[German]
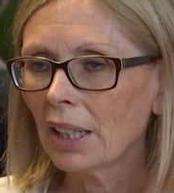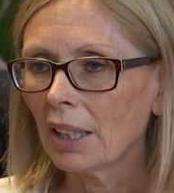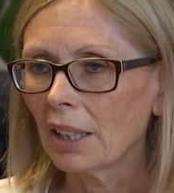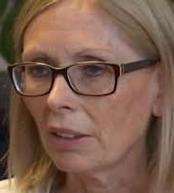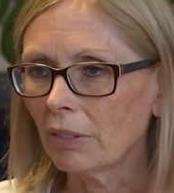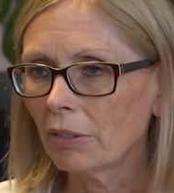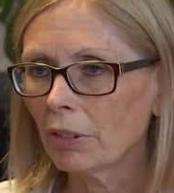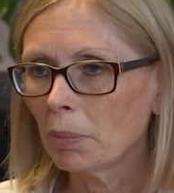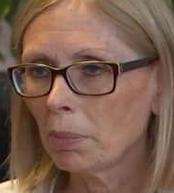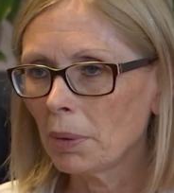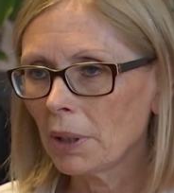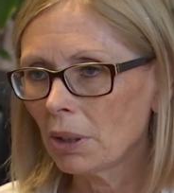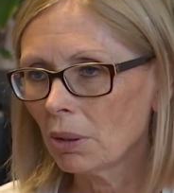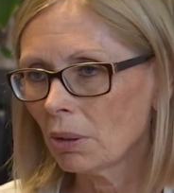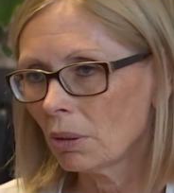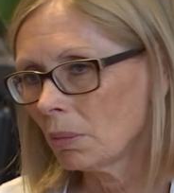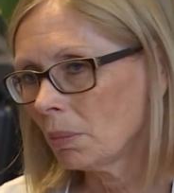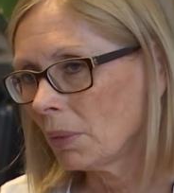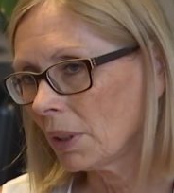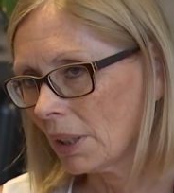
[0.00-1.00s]
in
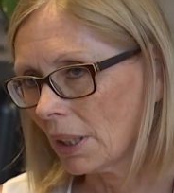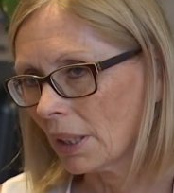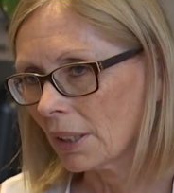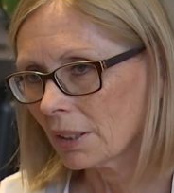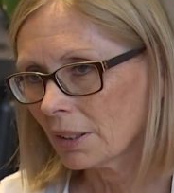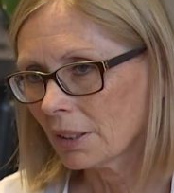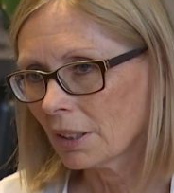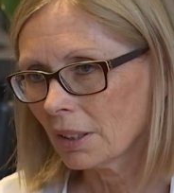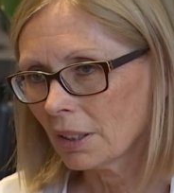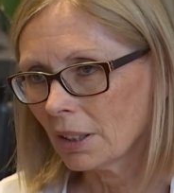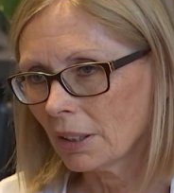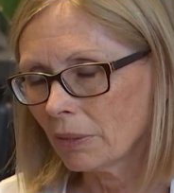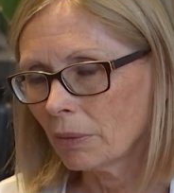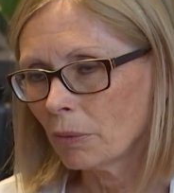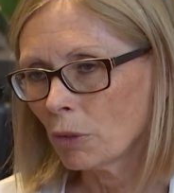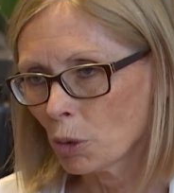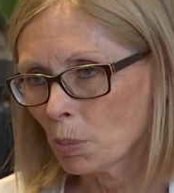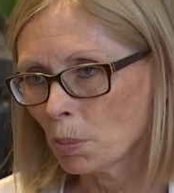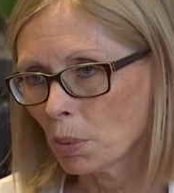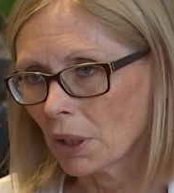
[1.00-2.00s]
Verbindung mit
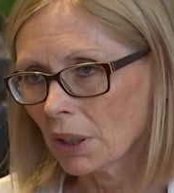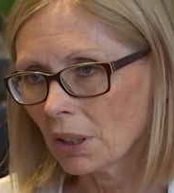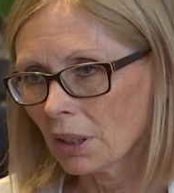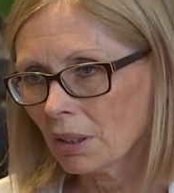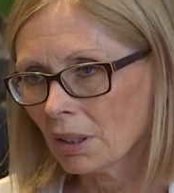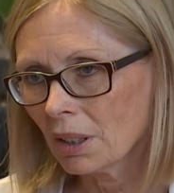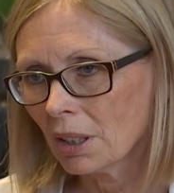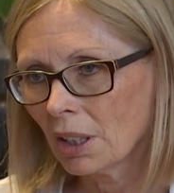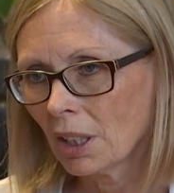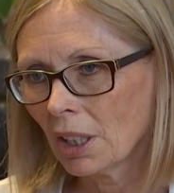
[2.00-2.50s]
exzessivem Sport